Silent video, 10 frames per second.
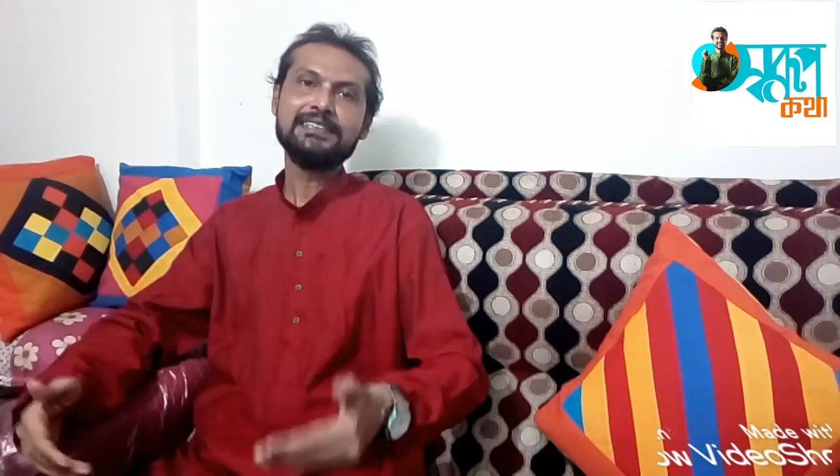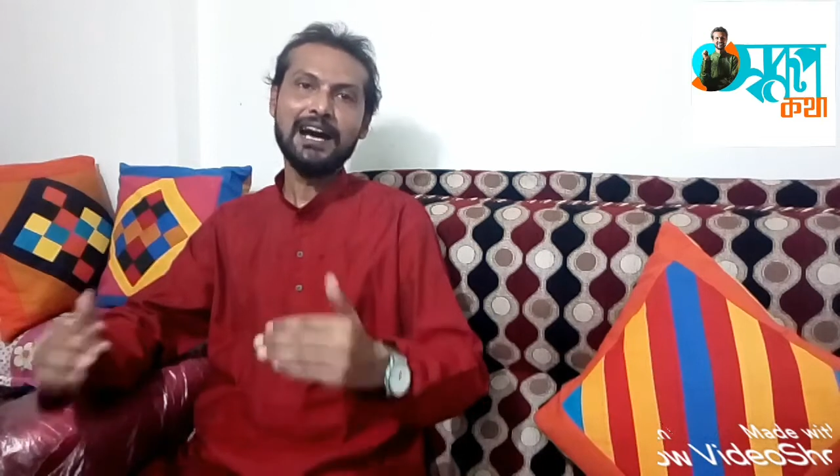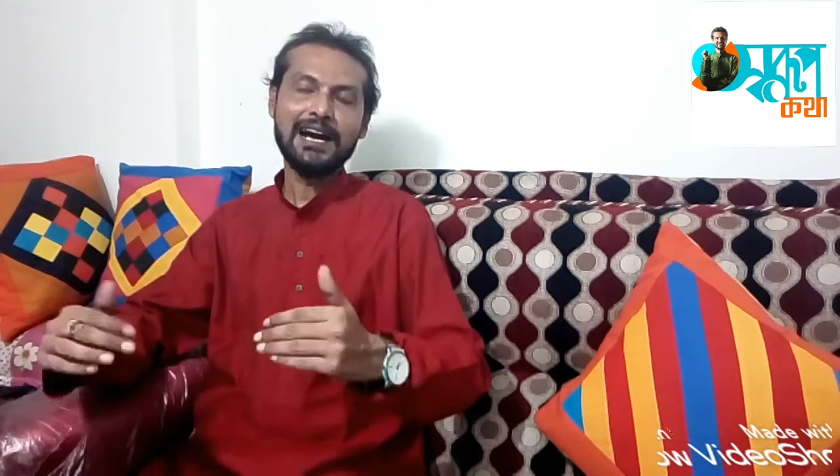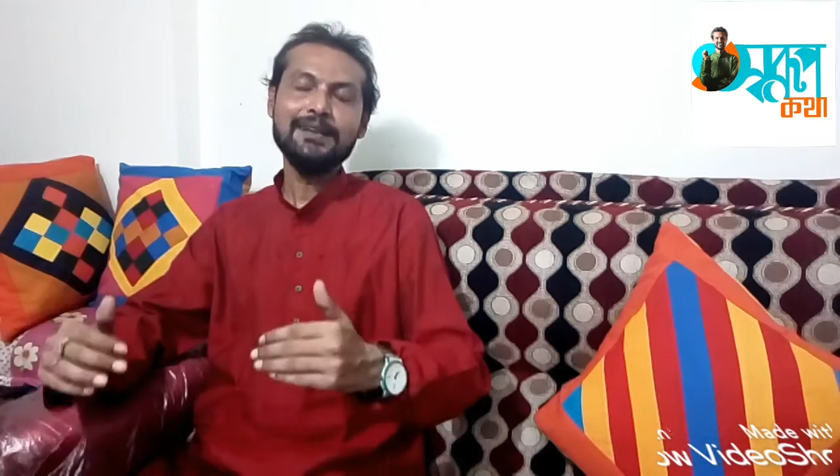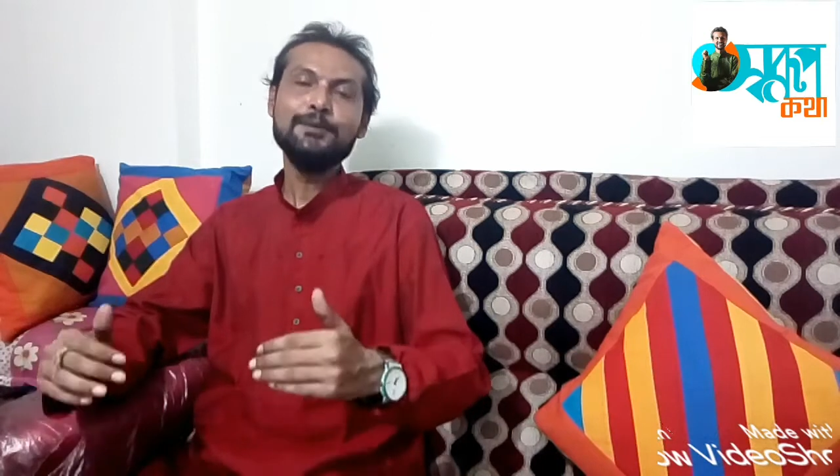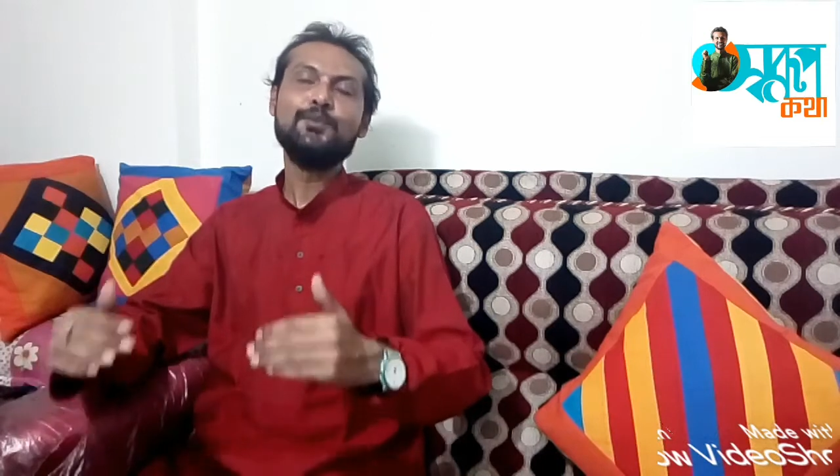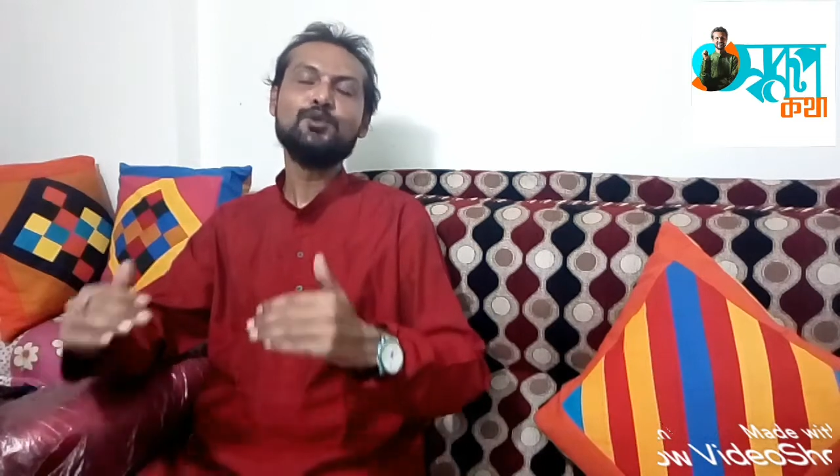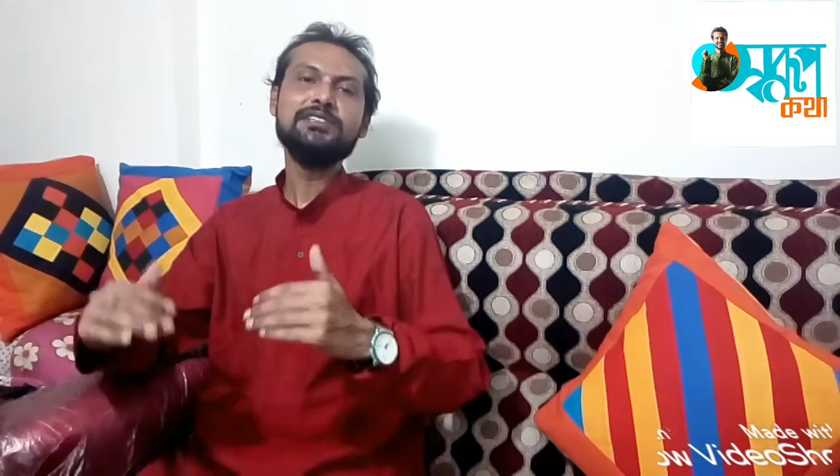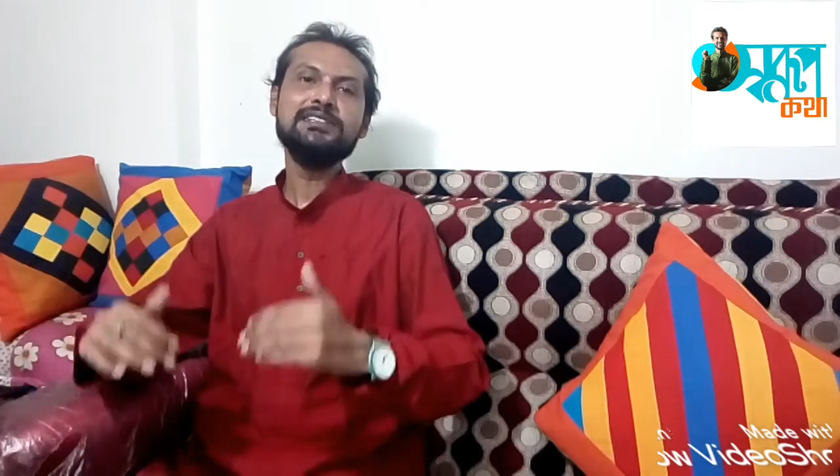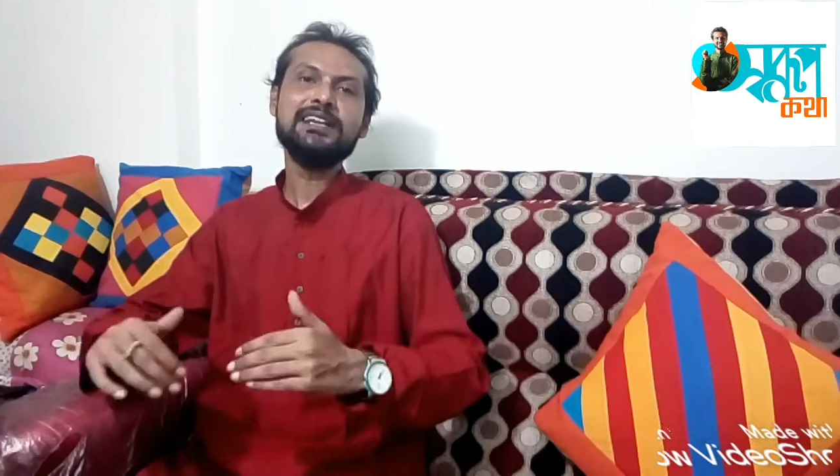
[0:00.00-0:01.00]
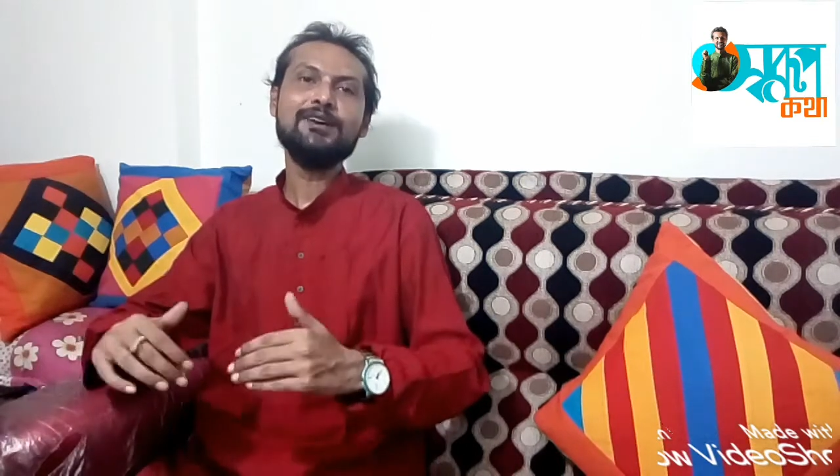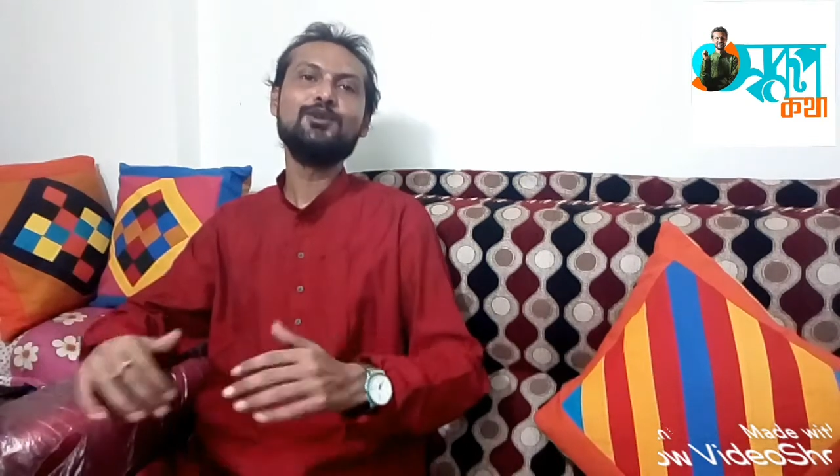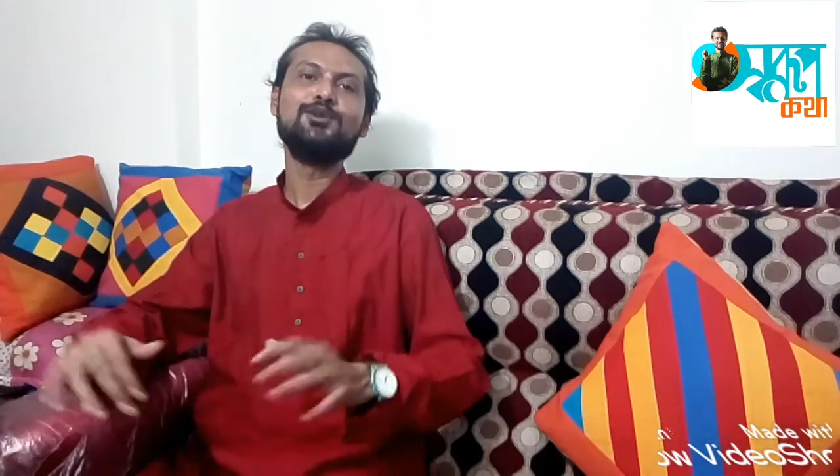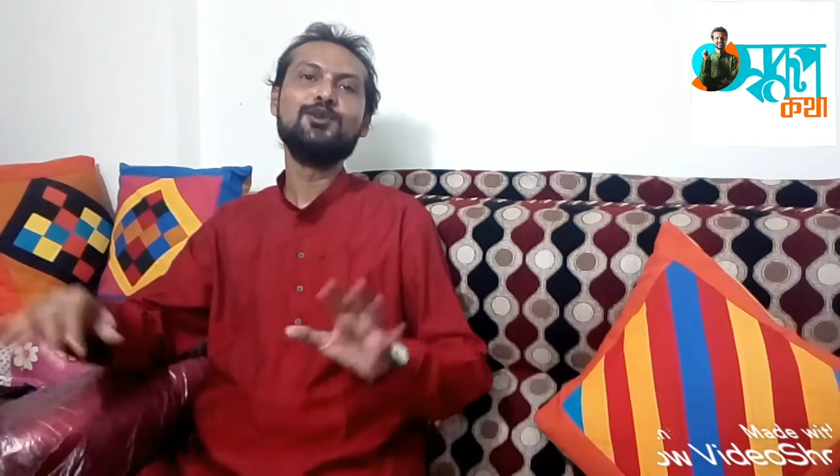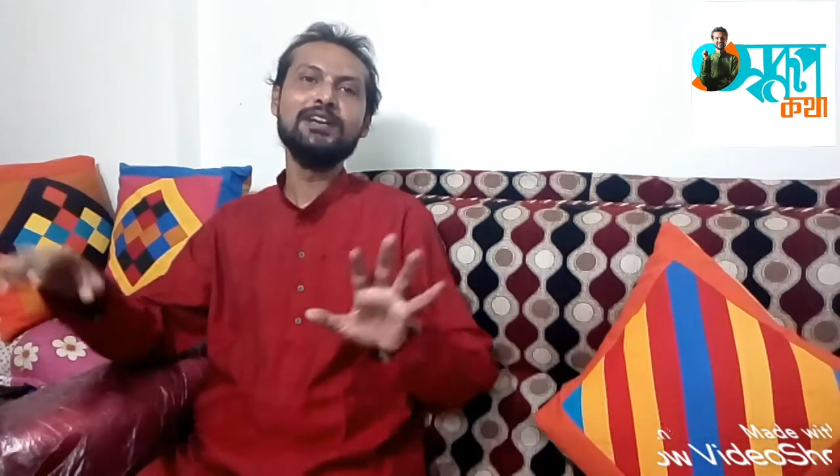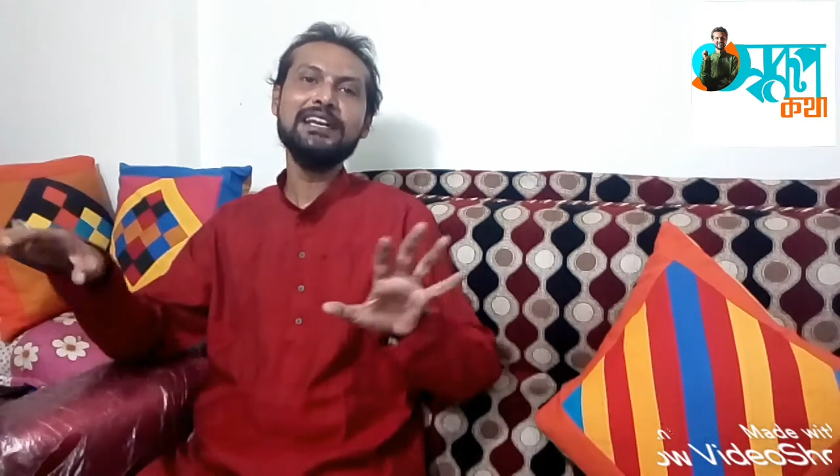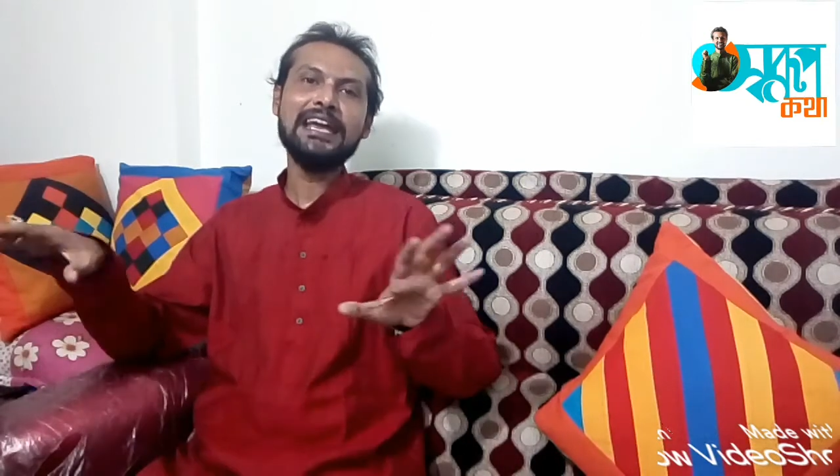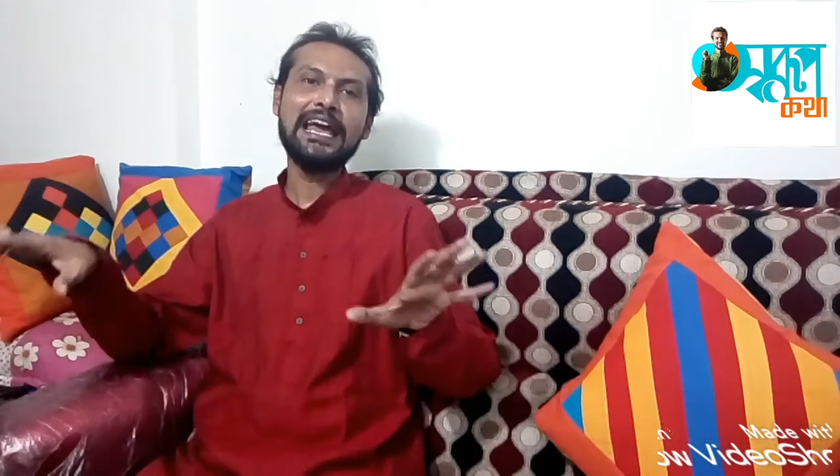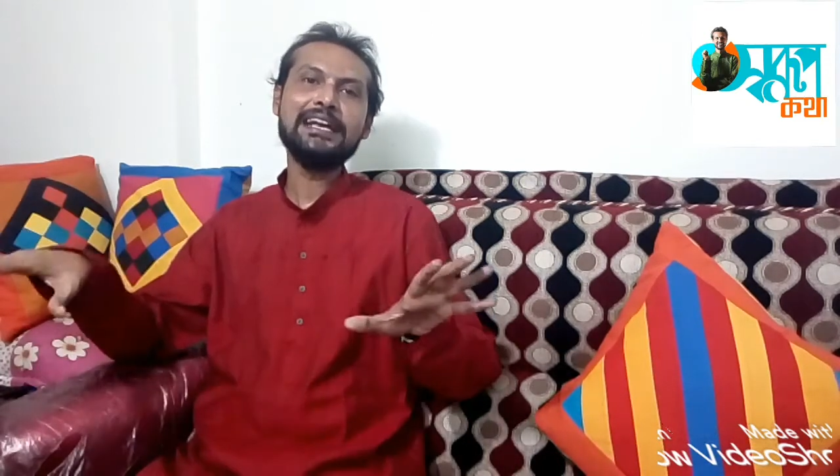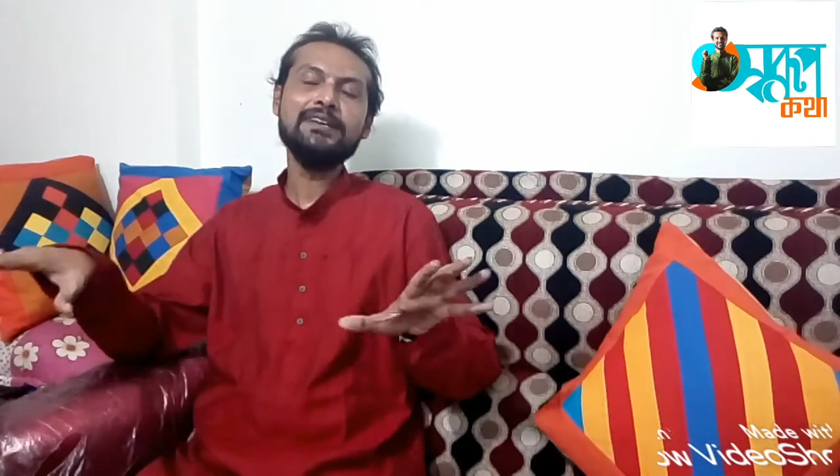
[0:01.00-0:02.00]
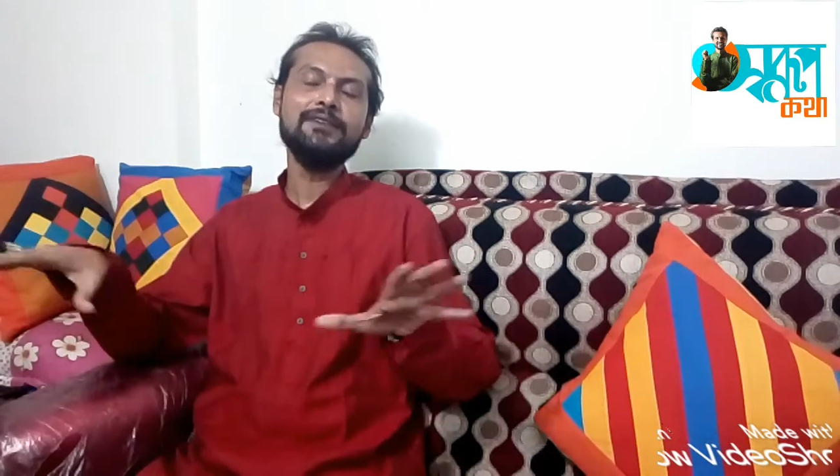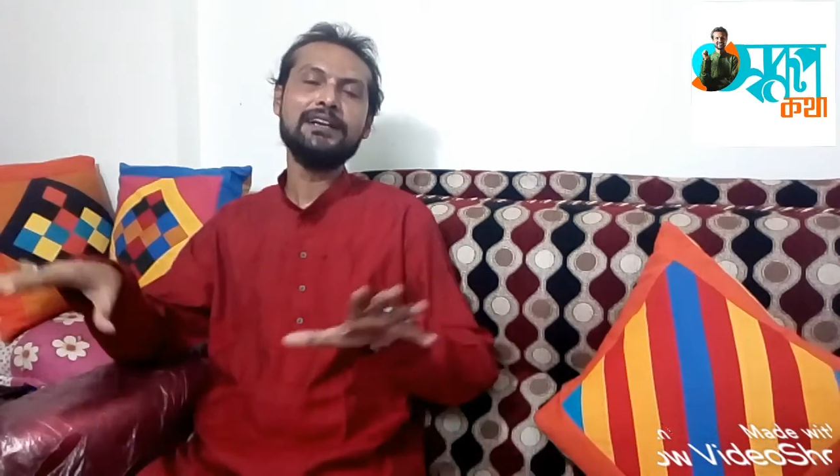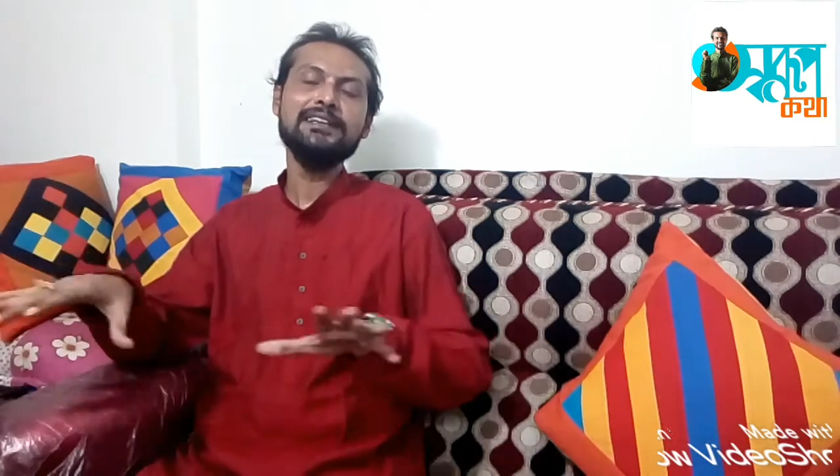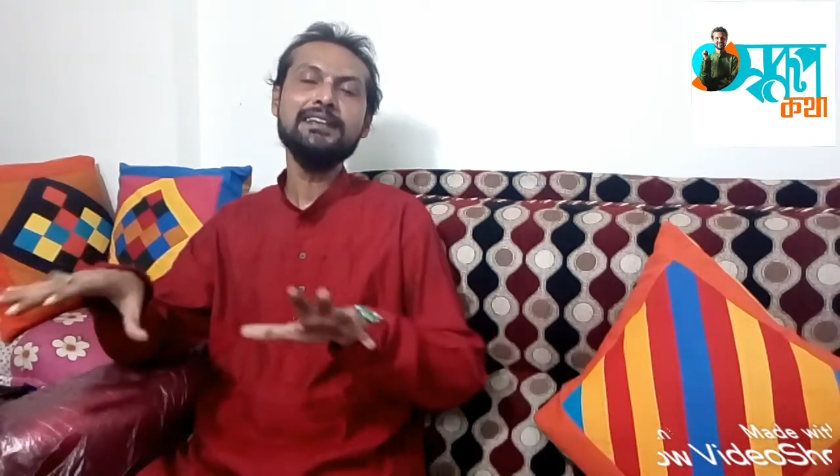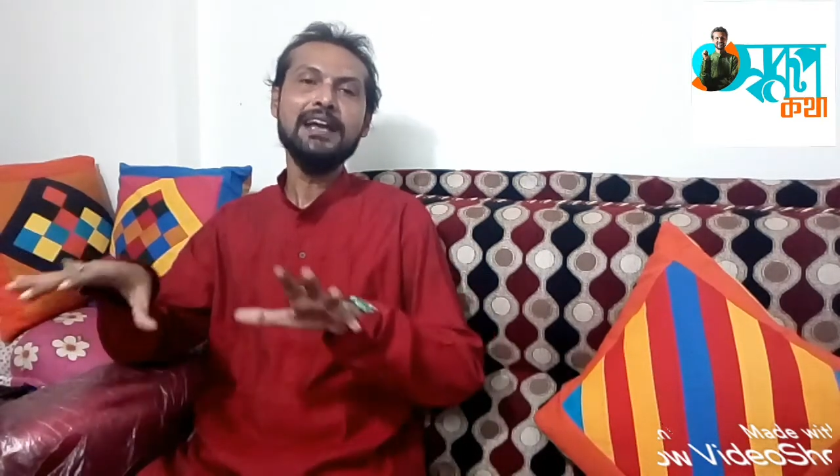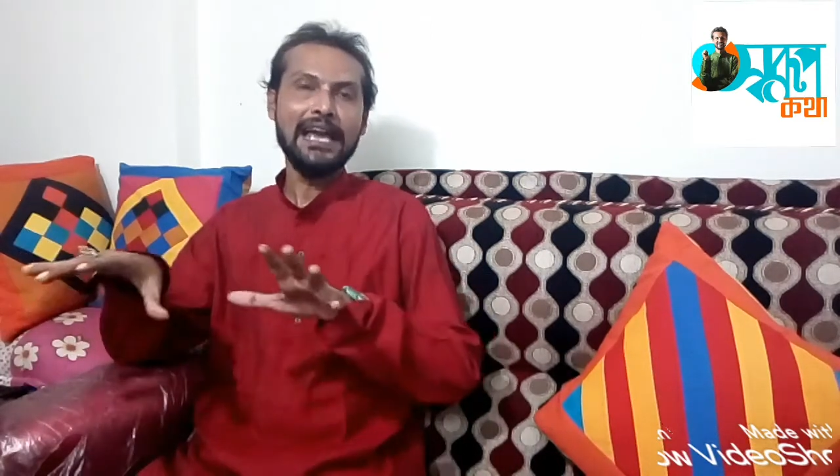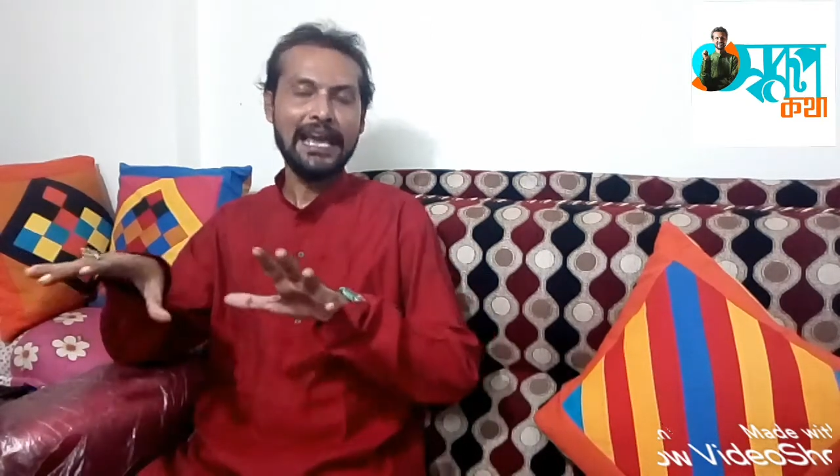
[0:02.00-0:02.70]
তার পঁচিশটা গোল করলেন একই বাড়ির